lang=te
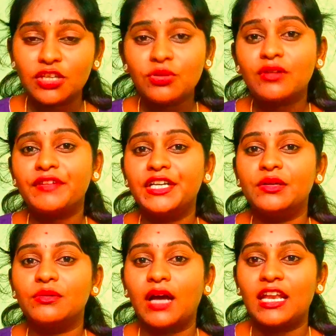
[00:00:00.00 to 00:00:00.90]
ఏదో ఒక
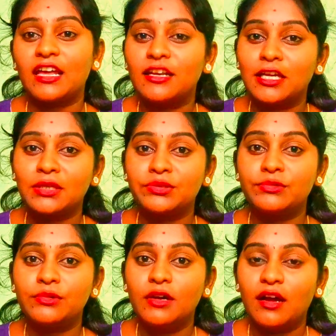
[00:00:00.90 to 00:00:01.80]
వీడియో అలా
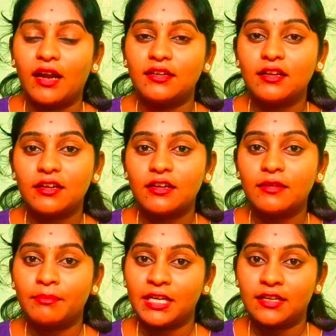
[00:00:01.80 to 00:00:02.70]
లేదు అంటే
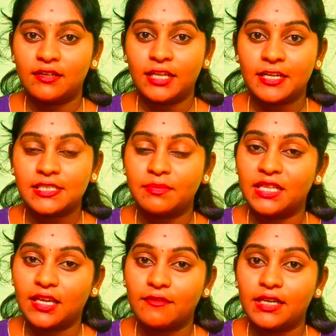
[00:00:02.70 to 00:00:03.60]
మన టెర్రస్
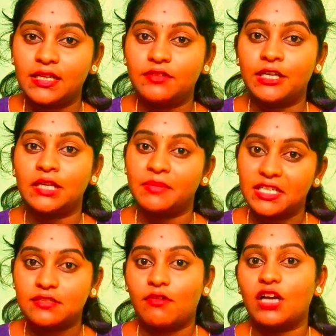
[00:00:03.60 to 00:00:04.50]
మీదకే వెళ్ళి ట్వంటీ
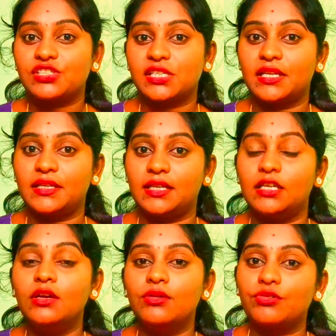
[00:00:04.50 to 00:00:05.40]
మినిట్స్ వాక్ చేయండి
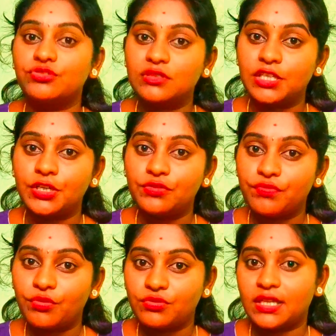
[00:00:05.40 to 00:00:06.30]
రోజుకు త్రీ టు
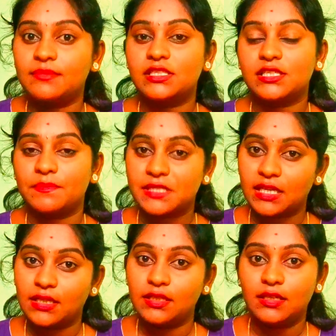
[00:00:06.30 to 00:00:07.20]
ఫోర్ టైమ్స్ స్టెప్స్
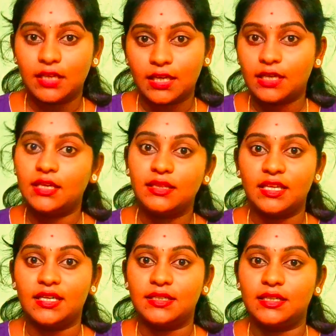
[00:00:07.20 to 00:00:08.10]
అనేది ఎక్కి
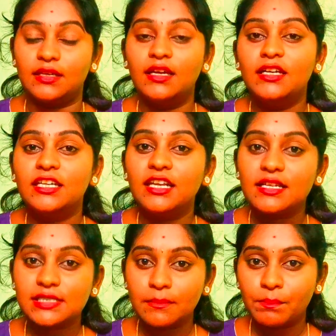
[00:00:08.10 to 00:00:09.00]
దిగండి
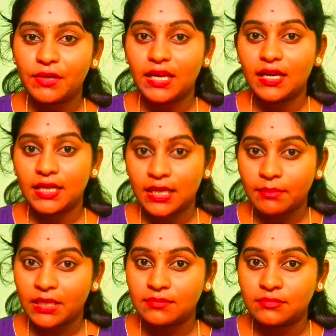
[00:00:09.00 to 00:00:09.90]
ఇలా సింపుల్గా
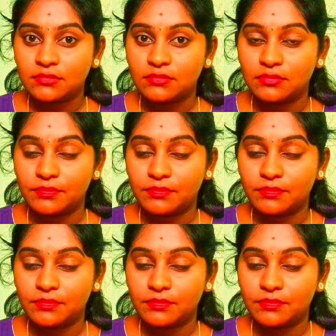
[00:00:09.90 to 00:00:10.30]
కనుక మనము